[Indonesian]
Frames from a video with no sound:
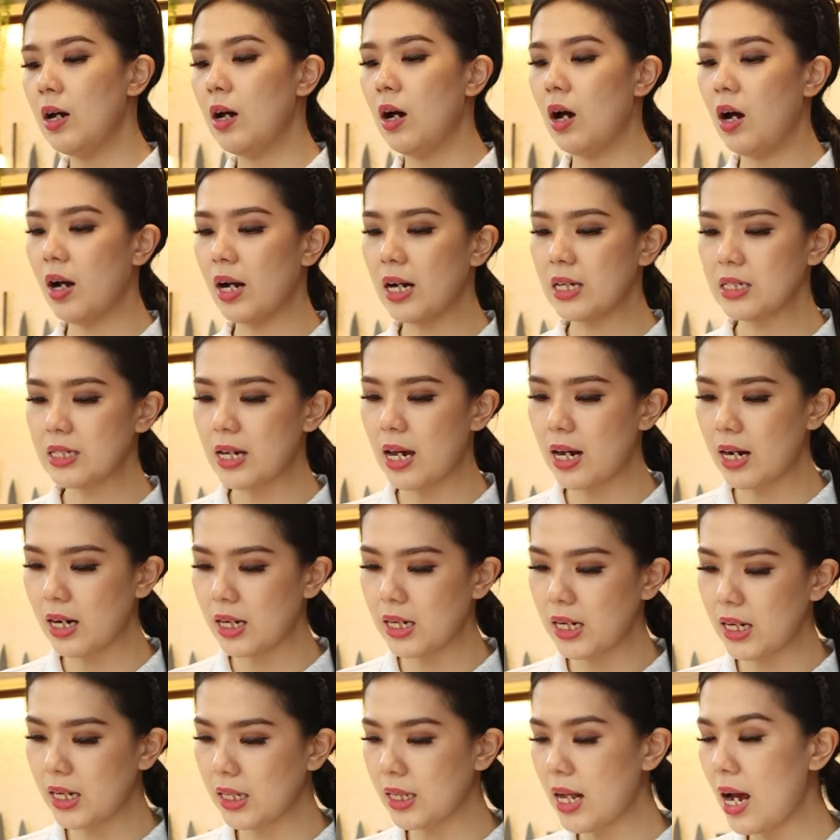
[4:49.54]
oke
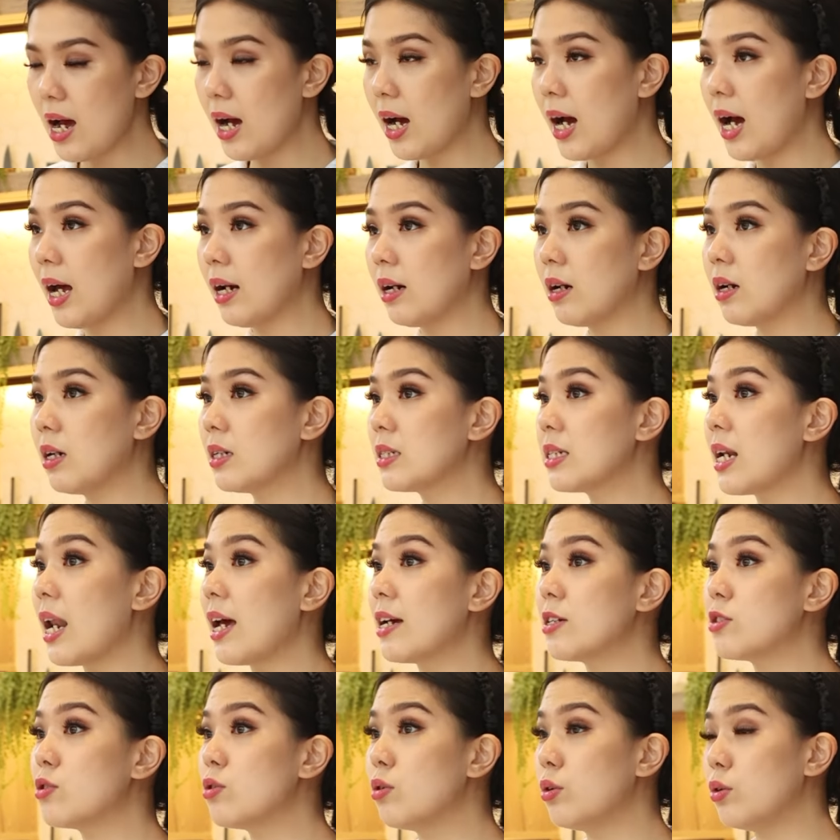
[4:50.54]
sekarang ini kita akan
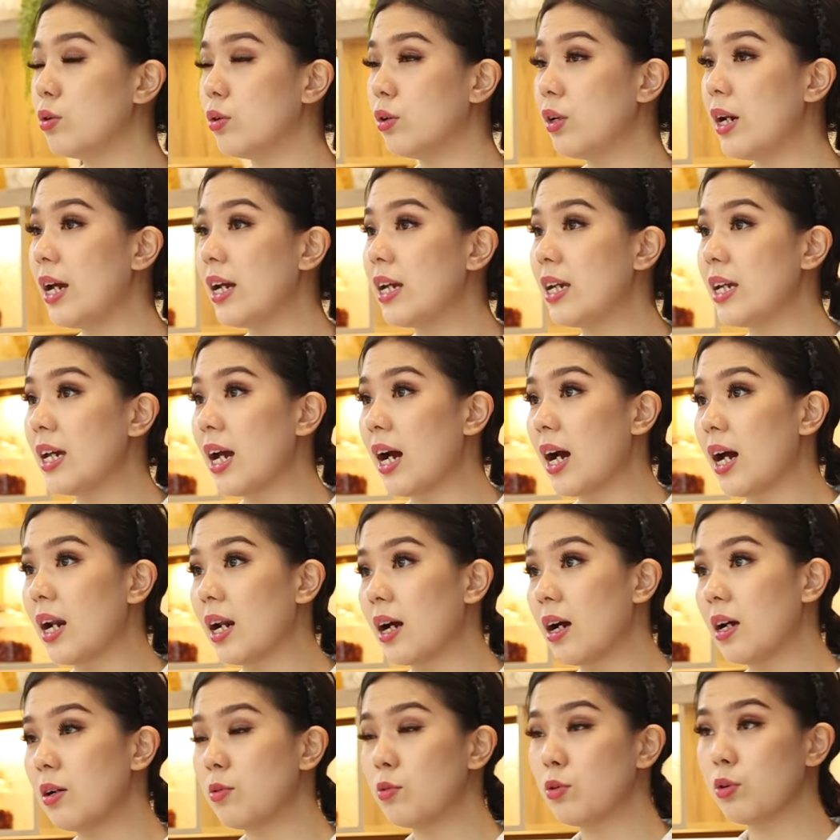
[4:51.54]
slice dulu dagingnya
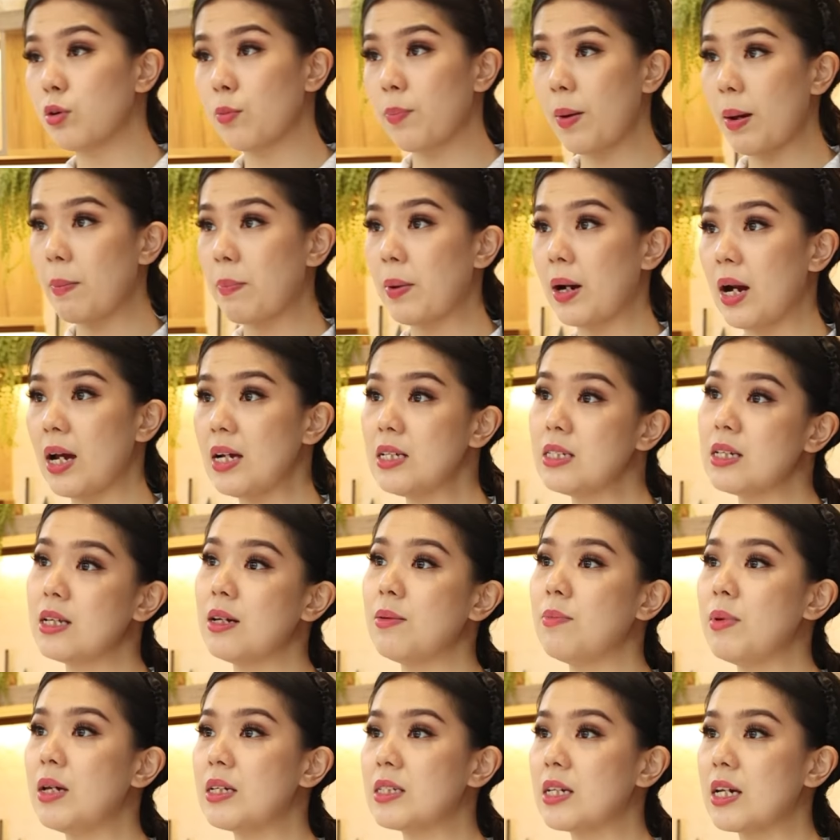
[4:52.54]
karena kan untuk pepper rice
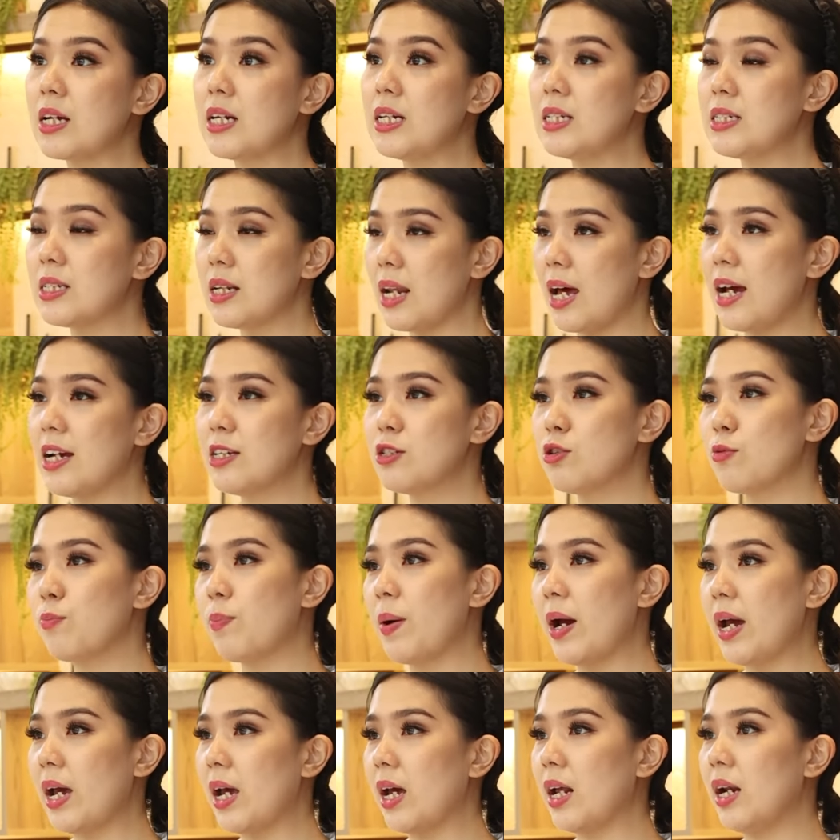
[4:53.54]
ini biasanya di slice
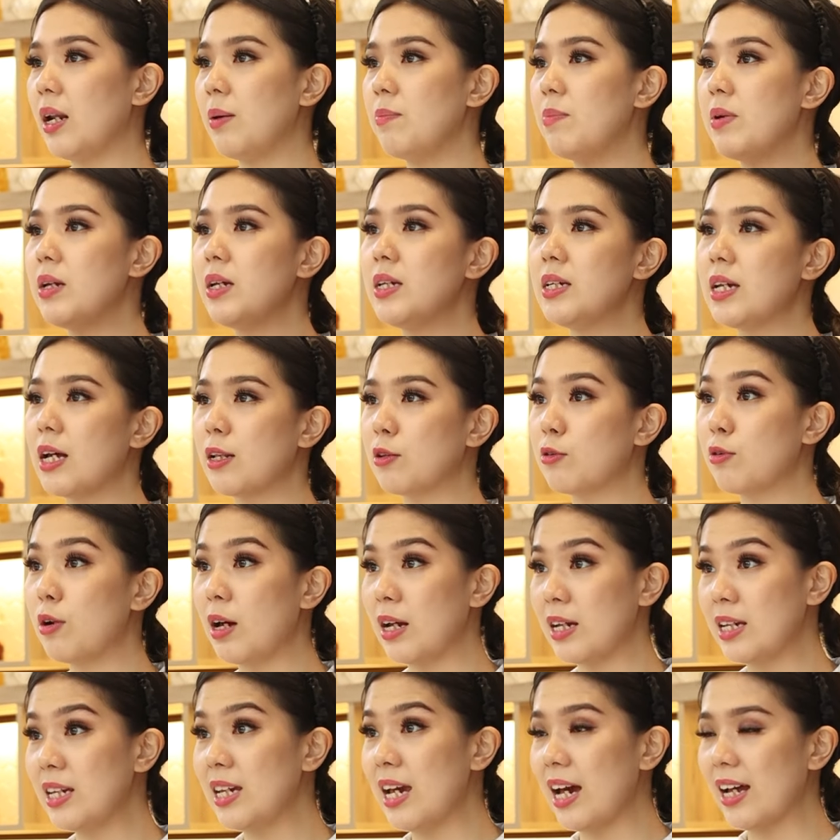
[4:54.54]
supaya lebih nyatu
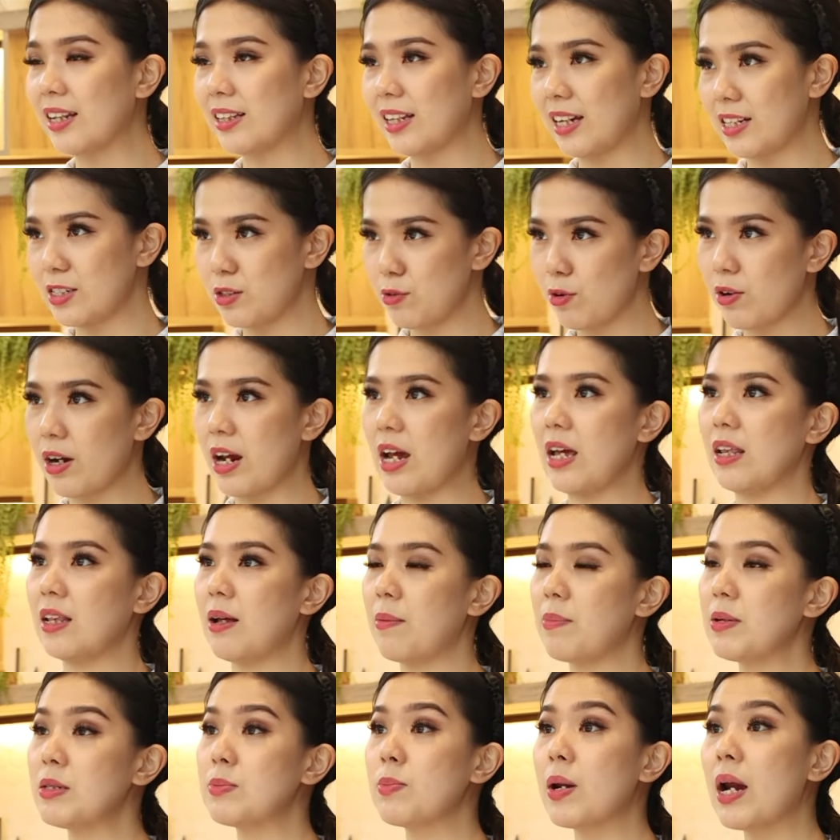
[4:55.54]
lagi ya teksturnya
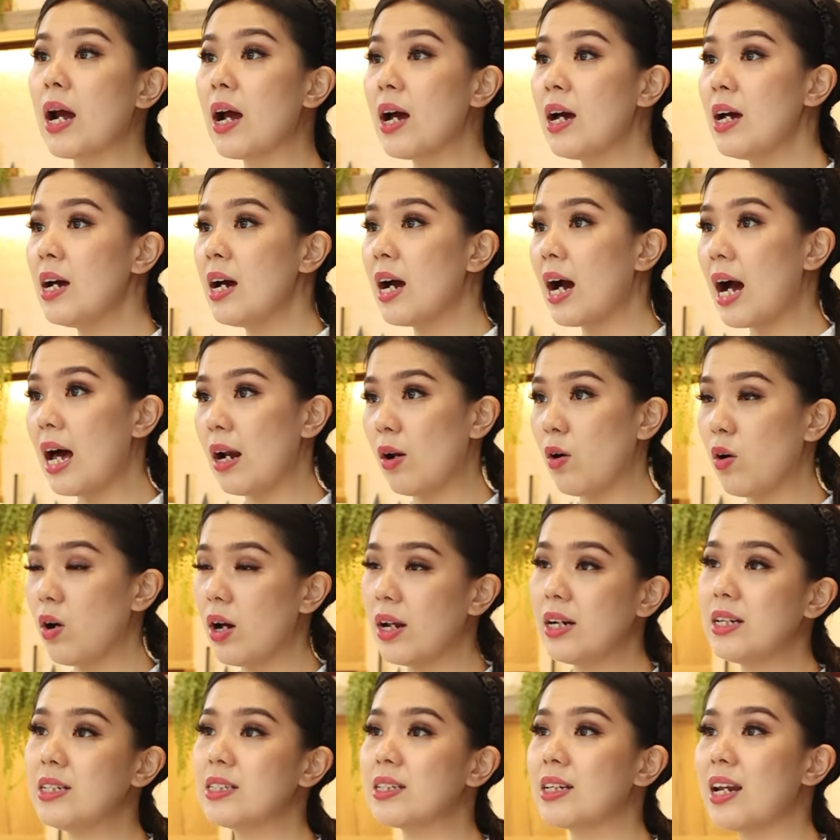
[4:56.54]
tapi sebenarnya kalau
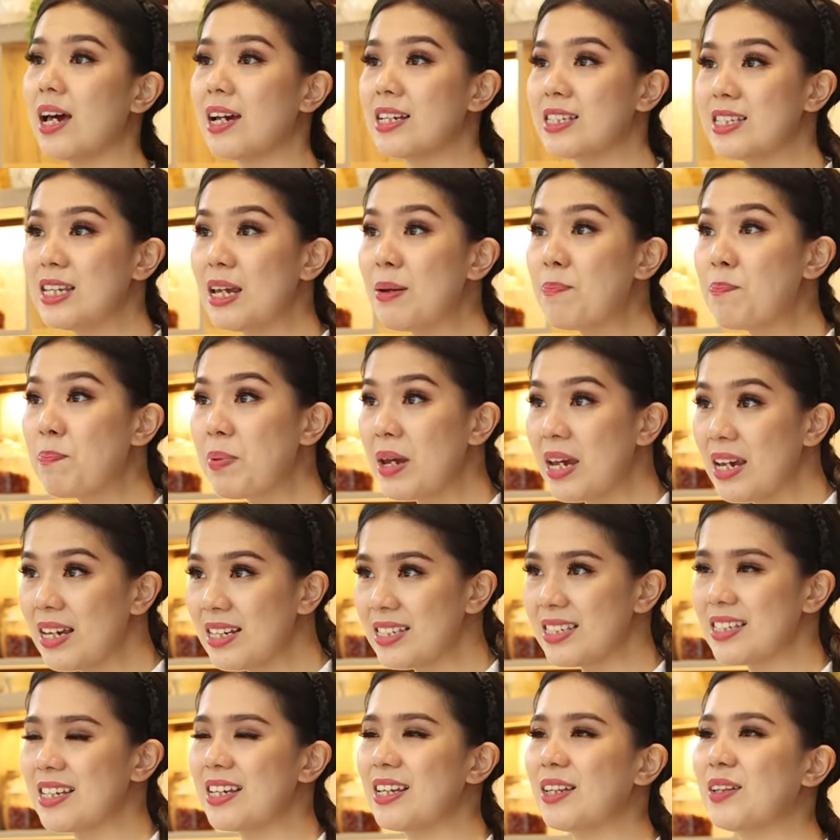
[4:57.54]
nggak di slice
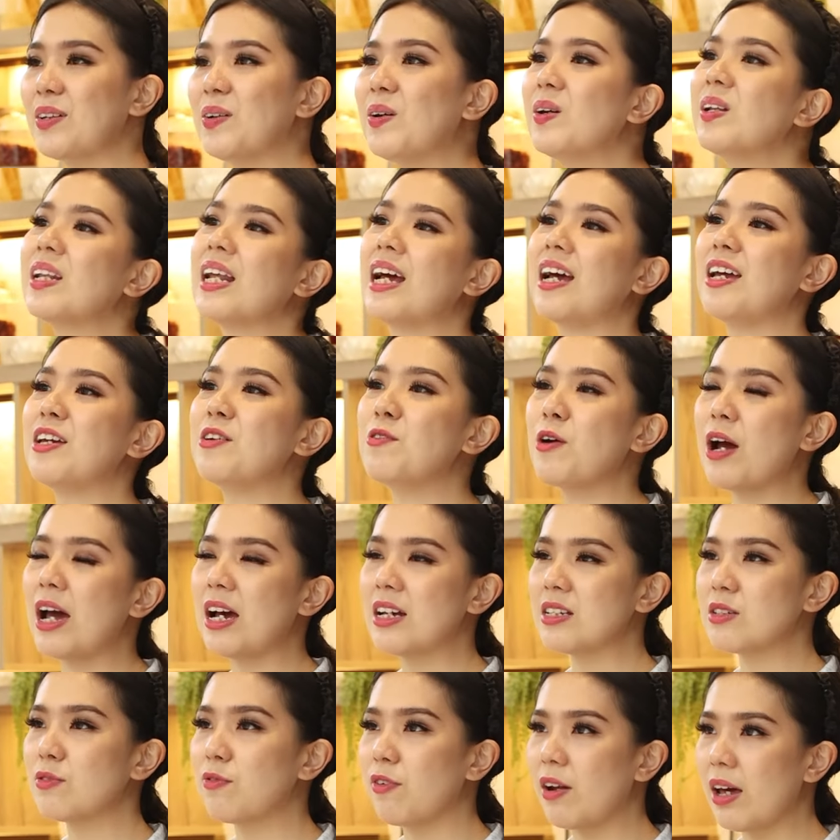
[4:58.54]
tipis gitu nah
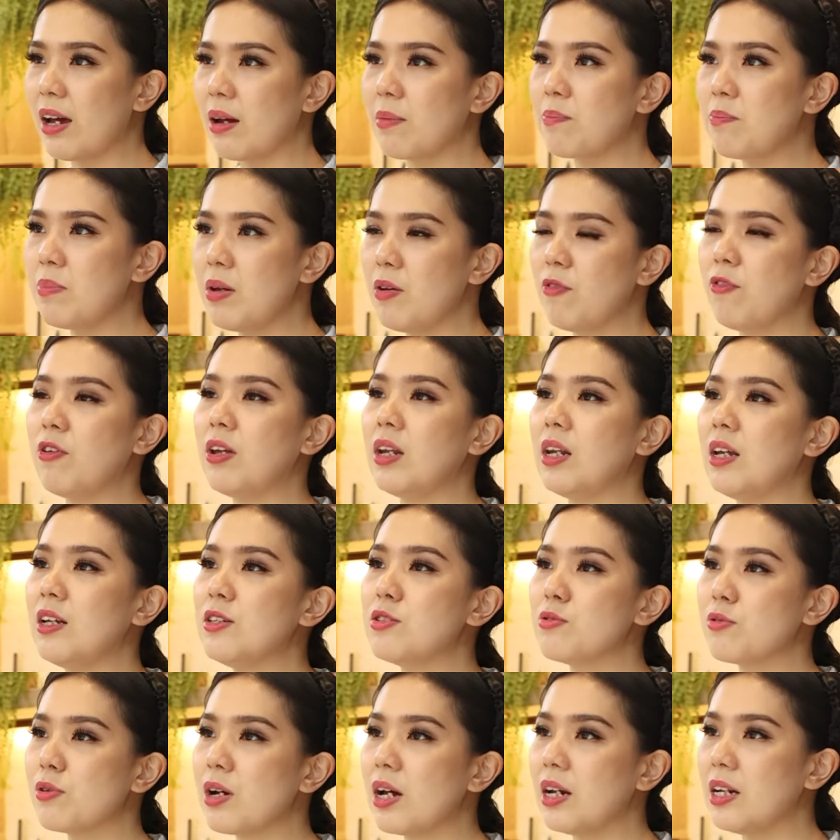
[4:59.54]
US flank beef ini
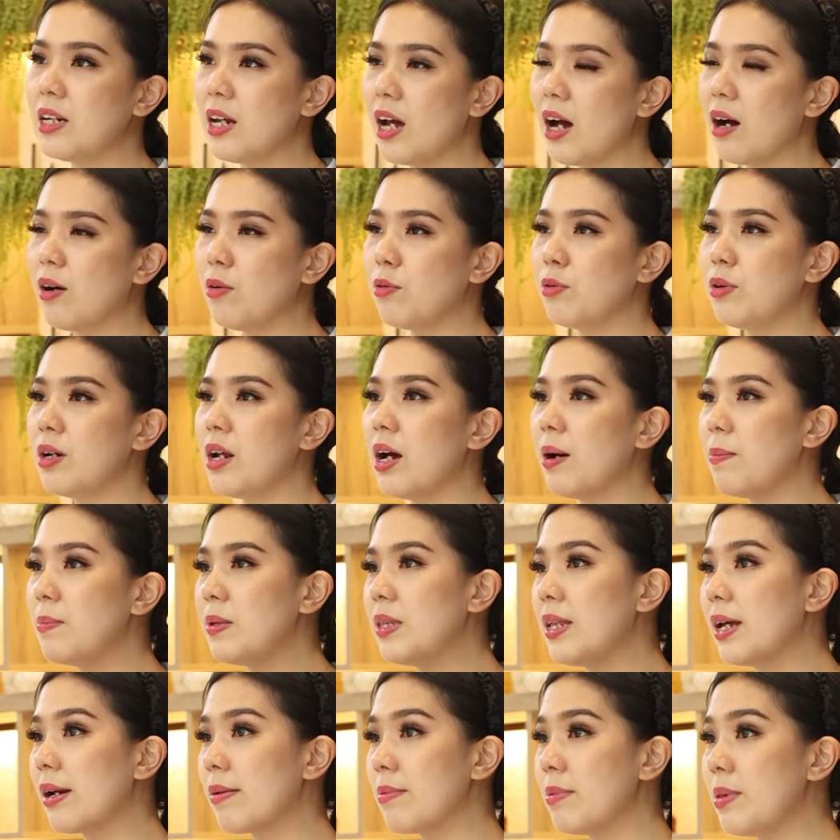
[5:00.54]
juga dia udah
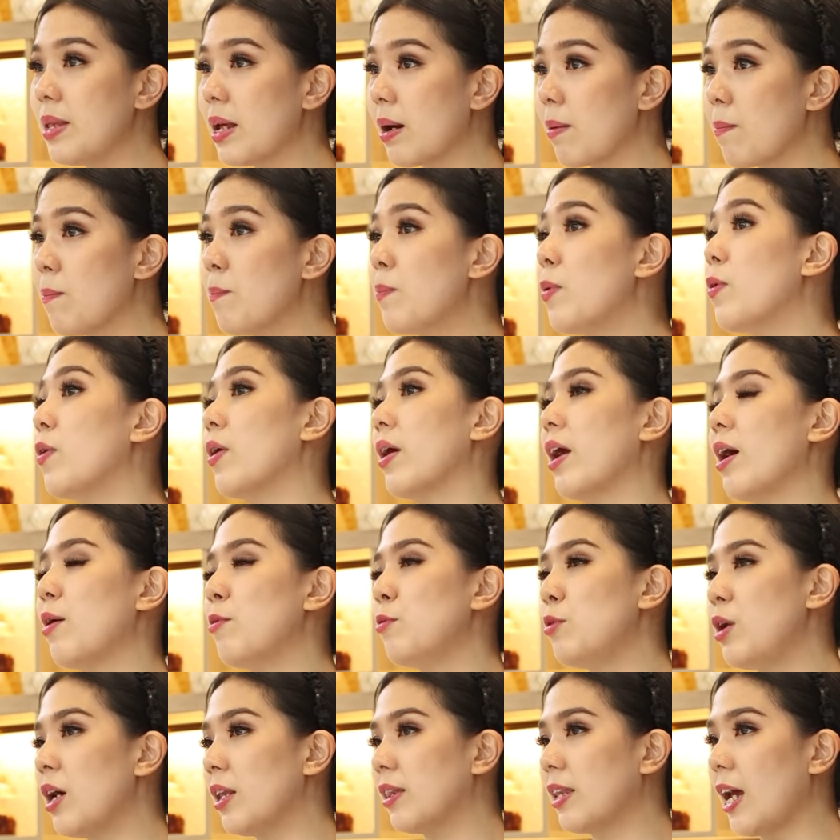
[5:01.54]
bener-bener empuk ya
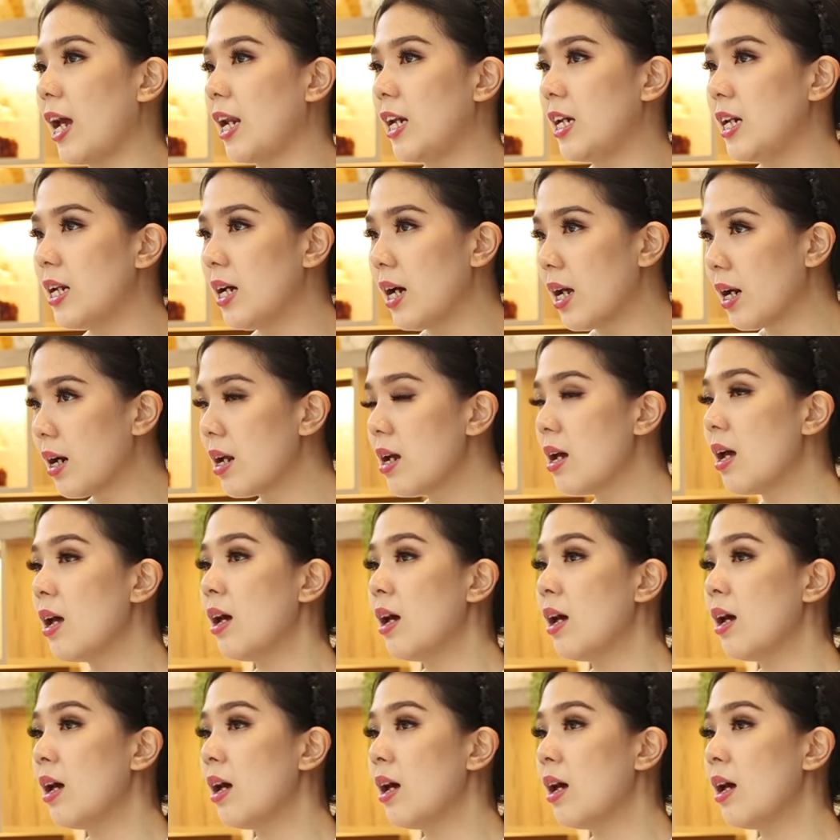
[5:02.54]
udah tender